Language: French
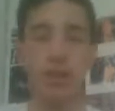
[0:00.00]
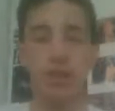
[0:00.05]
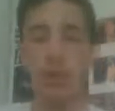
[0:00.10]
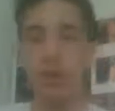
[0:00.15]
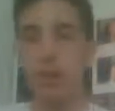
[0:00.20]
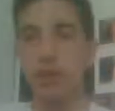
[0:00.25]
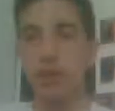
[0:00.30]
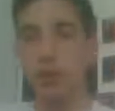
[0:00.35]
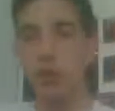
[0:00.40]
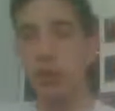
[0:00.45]

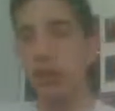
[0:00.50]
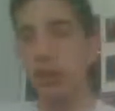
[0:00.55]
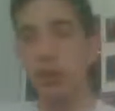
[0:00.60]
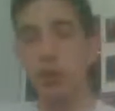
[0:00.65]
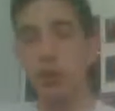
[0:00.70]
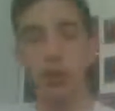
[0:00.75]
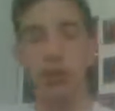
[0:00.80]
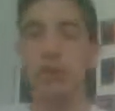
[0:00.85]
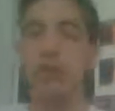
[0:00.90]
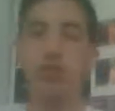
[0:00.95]
Euh, elle
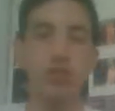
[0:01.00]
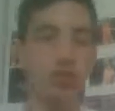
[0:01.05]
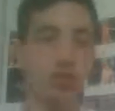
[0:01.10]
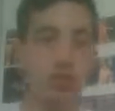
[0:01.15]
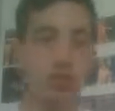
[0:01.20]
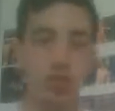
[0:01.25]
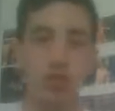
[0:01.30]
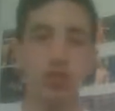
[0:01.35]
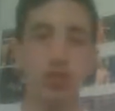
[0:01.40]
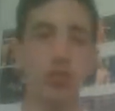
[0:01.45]
aurait
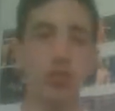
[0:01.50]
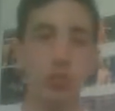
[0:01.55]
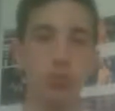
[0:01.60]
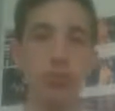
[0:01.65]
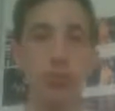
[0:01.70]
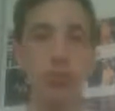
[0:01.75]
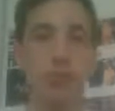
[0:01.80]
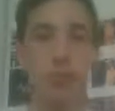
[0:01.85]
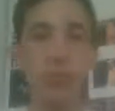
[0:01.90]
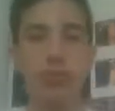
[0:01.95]
déjà dû
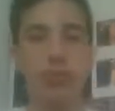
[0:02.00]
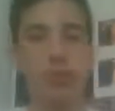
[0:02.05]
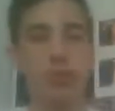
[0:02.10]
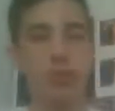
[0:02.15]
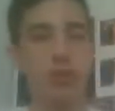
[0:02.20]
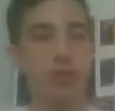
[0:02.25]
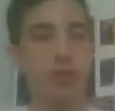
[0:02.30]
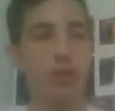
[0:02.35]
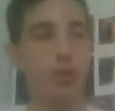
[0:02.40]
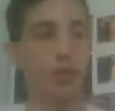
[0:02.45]
débuter
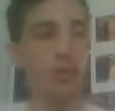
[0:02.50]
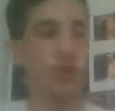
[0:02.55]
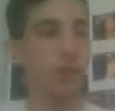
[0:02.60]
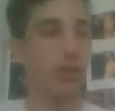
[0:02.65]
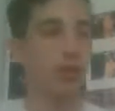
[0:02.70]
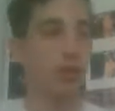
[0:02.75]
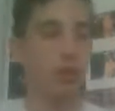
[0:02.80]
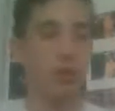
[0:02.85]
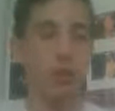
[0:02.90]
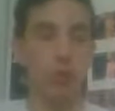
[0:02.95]
euh,
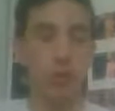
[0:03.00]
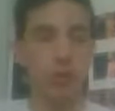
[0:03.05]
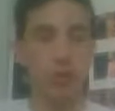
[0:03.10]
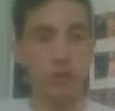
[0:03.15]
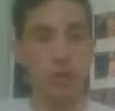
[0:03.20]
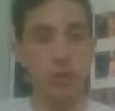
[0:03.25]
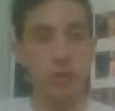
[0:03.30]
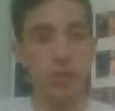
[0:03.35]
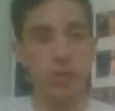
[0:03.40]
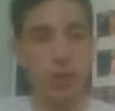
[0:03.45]
à
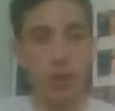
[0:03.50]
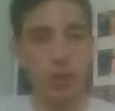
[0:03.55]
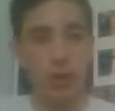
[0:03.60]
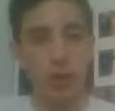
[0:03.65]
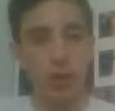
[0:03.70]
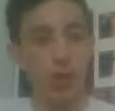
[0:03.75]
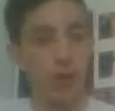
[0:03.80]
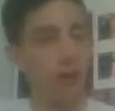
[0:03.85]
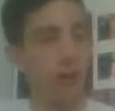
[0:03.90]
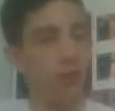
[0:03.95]
WrestleMania, quoi.
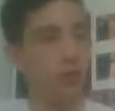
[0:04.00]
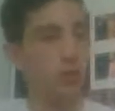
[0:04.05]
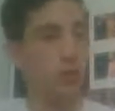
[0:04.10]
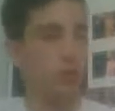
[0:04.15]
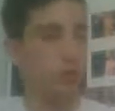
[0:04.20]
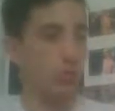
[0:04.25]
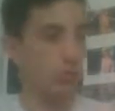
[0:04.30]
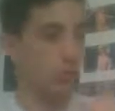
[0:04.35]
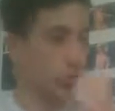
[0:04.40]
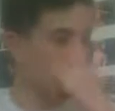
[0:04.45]
Quand
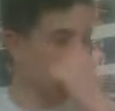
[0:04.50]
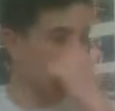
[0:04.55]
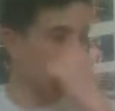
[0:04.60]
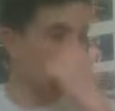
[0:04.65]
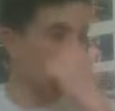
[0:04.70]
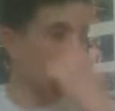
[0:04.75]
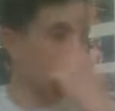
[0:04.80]
tu vois que